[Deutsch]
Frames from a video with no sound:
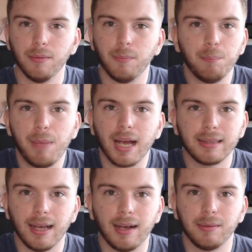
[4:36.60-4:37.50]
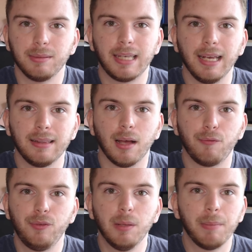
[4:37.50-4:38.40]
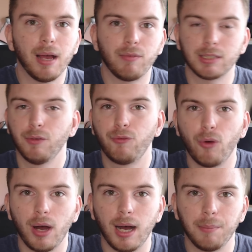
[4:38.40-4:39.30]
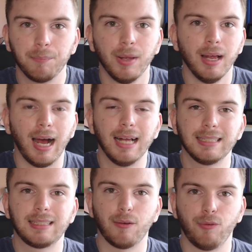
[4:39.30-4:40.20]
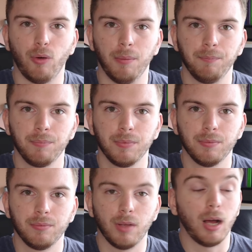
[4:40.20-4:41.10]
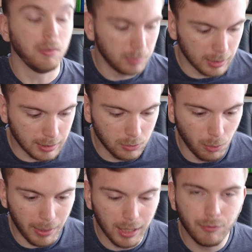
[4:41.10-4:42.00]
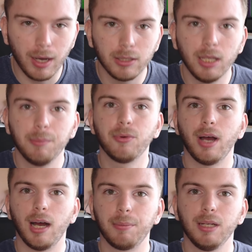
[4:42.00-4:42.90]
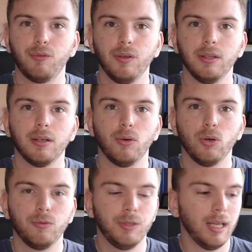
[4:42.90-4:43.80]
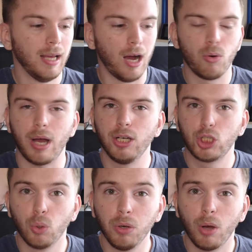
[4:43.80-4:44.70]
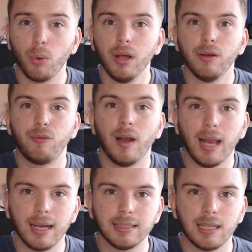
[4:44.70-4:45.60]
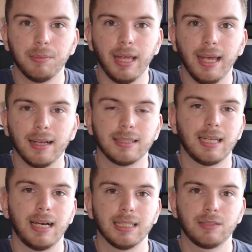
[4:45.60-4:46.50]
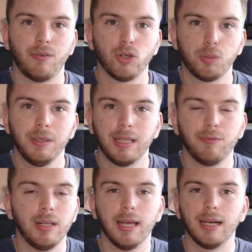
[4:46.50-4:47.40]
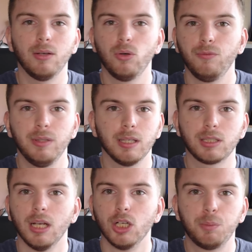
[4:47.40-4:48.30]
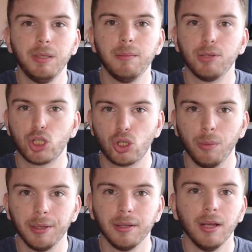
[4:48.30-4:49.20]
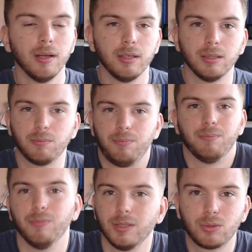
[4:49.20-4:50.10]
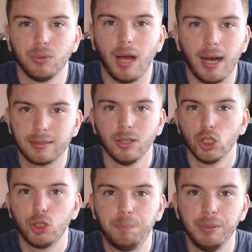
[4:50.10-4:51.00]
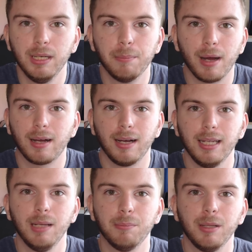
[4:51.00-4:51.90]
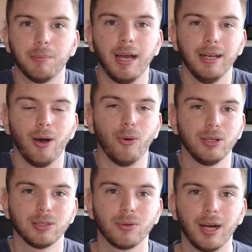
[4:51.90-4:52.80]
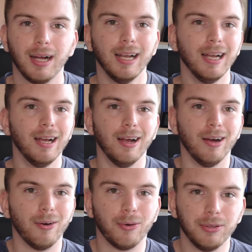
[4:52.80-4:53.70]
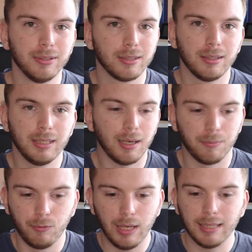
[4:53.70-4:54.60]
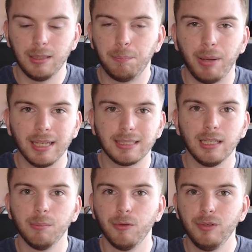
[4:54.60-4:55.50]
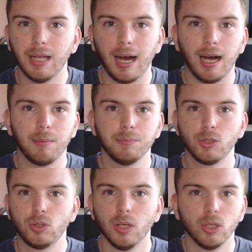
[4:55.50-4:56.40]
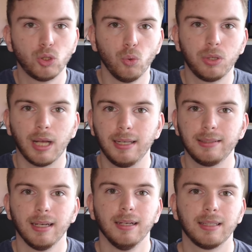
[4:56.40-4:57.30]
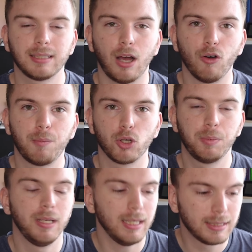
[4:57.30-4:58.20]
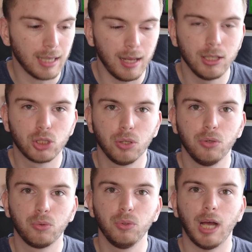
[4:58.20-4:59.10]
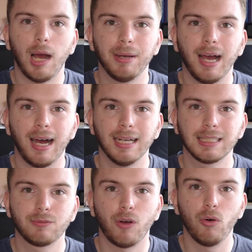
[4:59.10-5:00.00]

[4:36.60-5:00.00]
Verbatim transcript: merkt der Gegner viel mehr, was wir vorhaben, als davor. Das ist nur meine Wahrnehmung, aber ich finde irgendwie auch ein Scholau verlangsamt eher das HSV-Spiel, da will er irgendwie das Spiel bestimmen. Ist so eine Art Spielmacher eben in meinen Augen sogar. Und äh, ja, will halt die Pässe immer wieder haben, sucht halt das Aufbauspiel. Ist ja alles schön und gut, aber der HSV